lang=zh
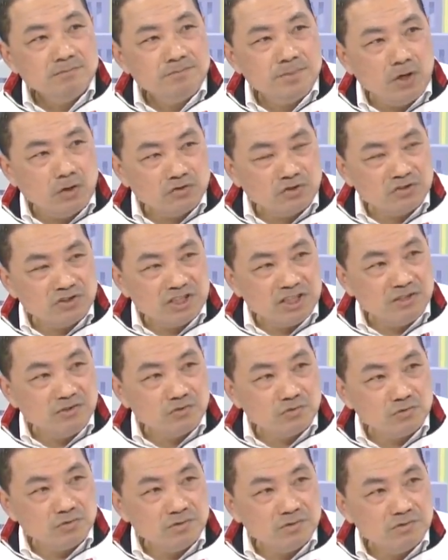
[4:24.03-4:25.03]
标示清
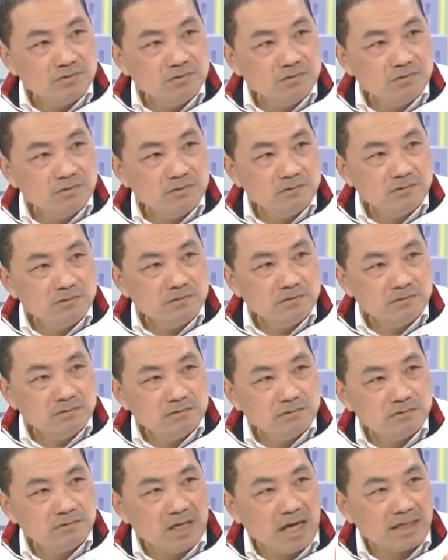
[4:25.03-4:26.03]
楚，嗯，
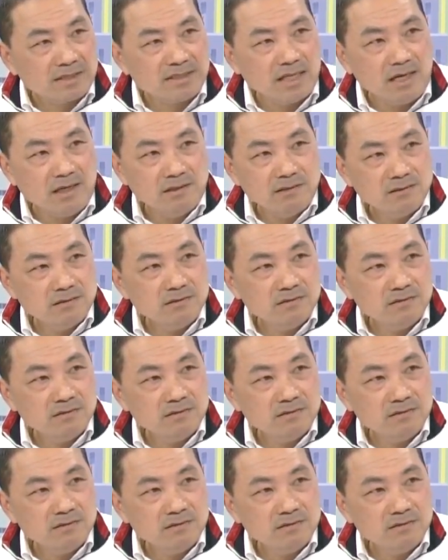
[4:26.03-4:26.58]
大家